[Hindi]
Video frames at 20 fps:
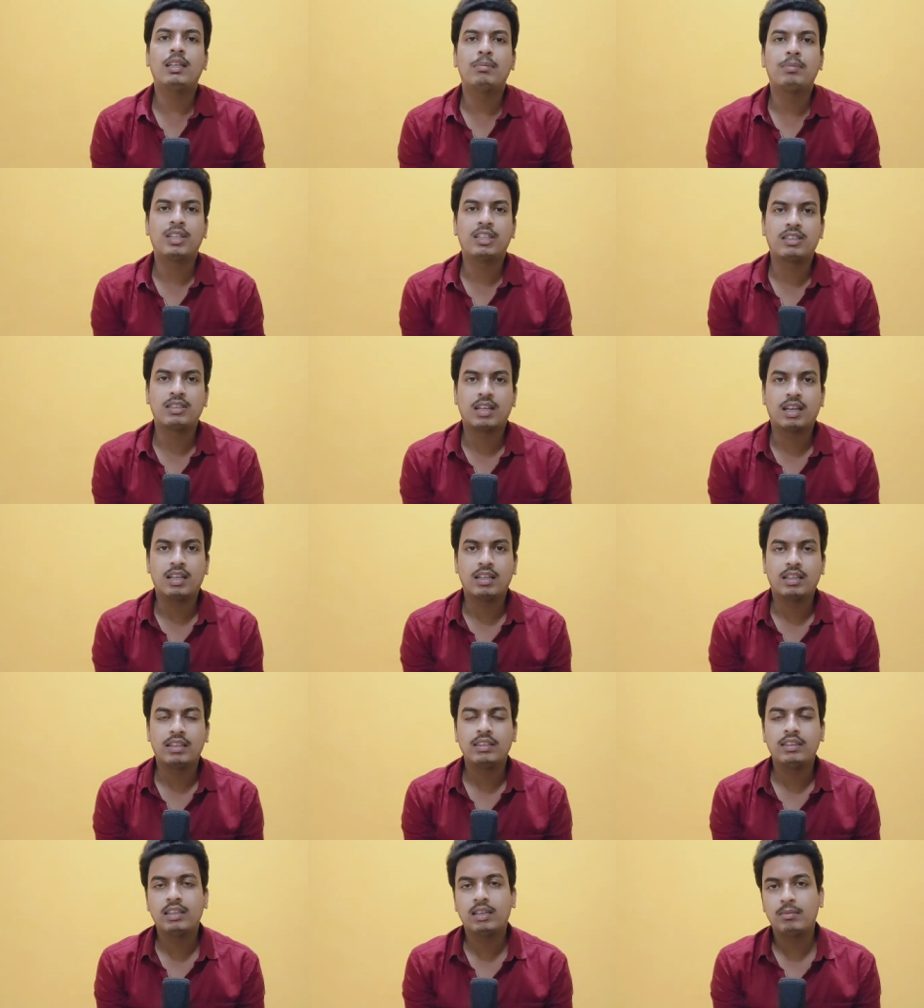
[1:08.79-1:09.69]
लिए परेशान
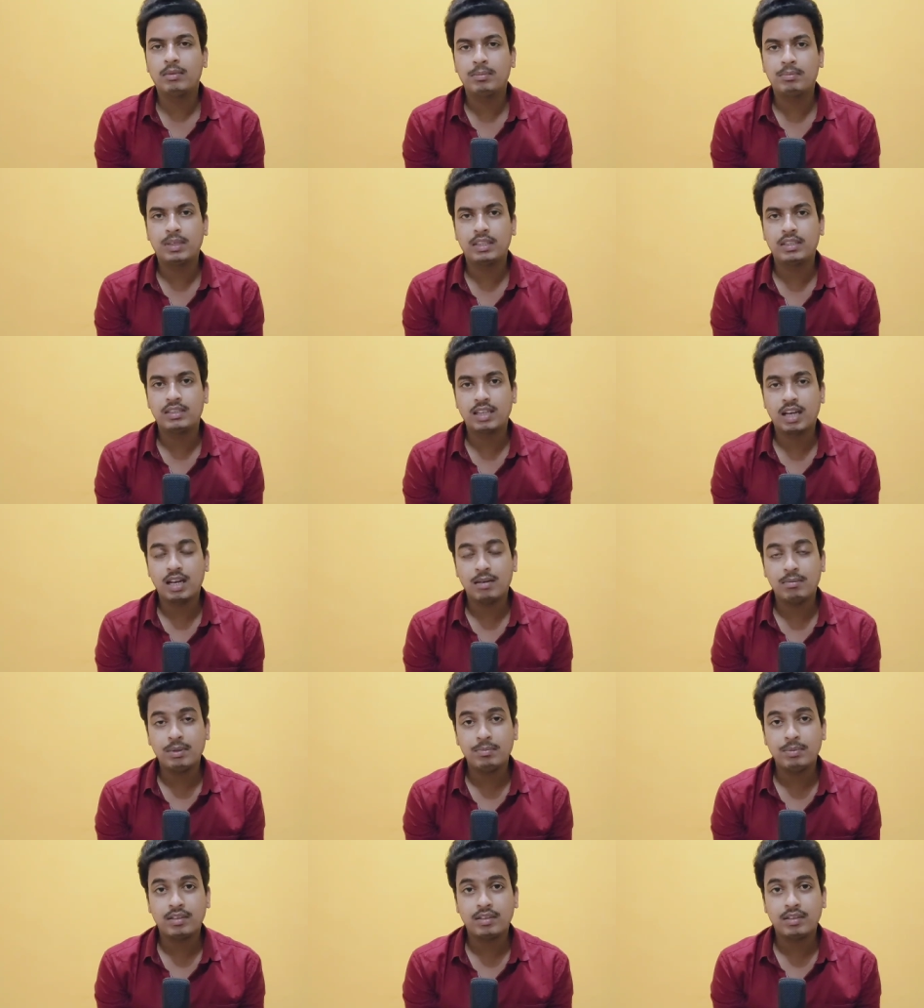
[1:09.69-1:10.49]
हैं कि हमें पंचानवे